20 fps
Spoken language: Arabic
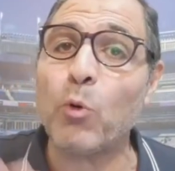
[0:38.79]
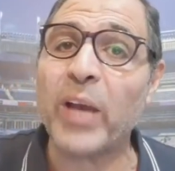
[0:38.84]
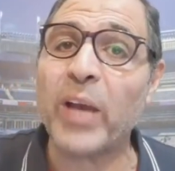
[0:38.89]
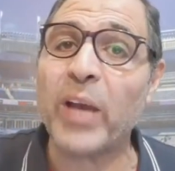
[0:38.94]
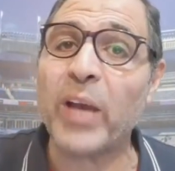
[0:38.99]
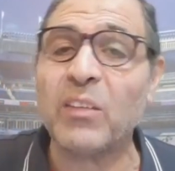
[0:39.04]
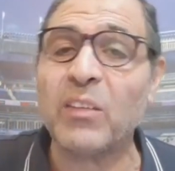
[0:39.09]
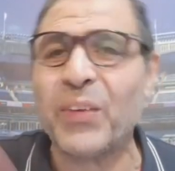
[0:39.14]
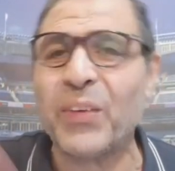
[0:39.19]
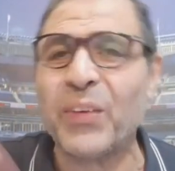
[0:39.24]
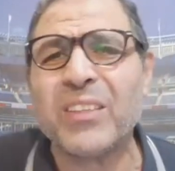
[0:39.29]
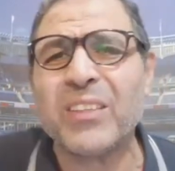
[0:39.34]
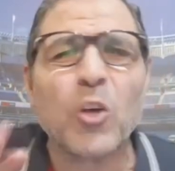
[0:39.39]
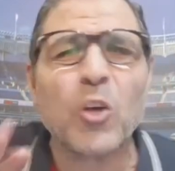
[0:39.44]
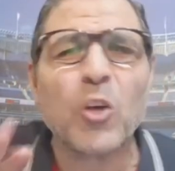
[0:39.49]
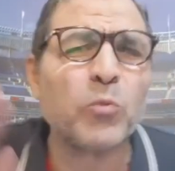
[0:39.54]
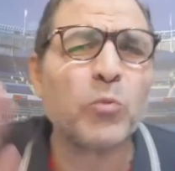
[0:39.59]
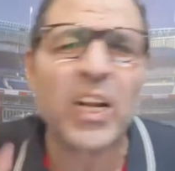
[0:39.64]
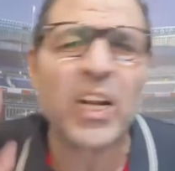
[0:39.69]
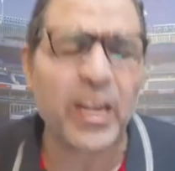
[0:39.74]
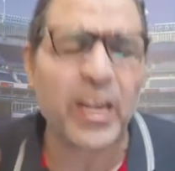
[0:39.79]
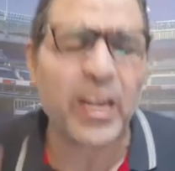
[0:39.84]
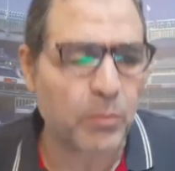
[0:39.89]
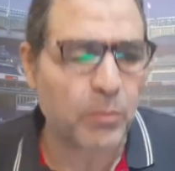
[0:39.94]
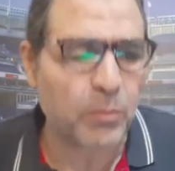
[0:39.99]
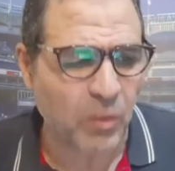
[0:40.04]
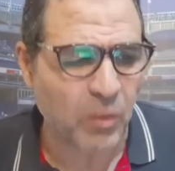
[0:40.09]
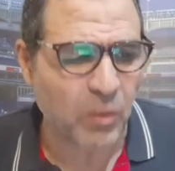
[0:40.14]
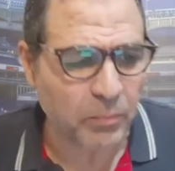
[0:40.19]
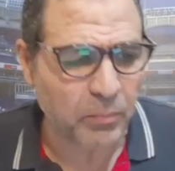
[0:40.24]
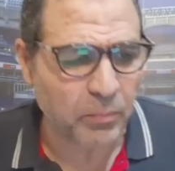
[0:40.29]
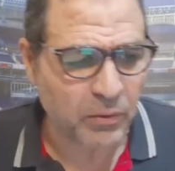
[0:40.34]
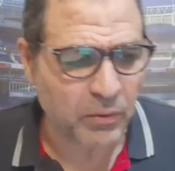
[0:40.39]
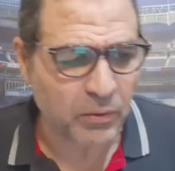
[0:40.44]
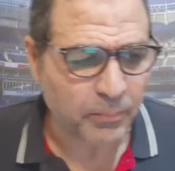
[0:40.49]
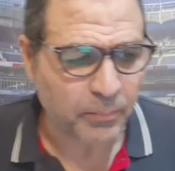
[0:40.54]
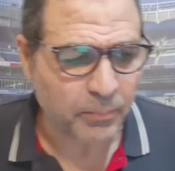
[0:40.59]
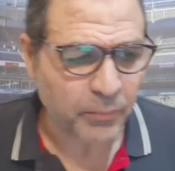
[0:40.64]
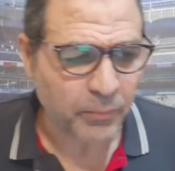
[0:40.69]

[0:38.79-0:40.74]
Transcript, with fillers: والجهاز الفني زيهم زي الاهلي بالظبط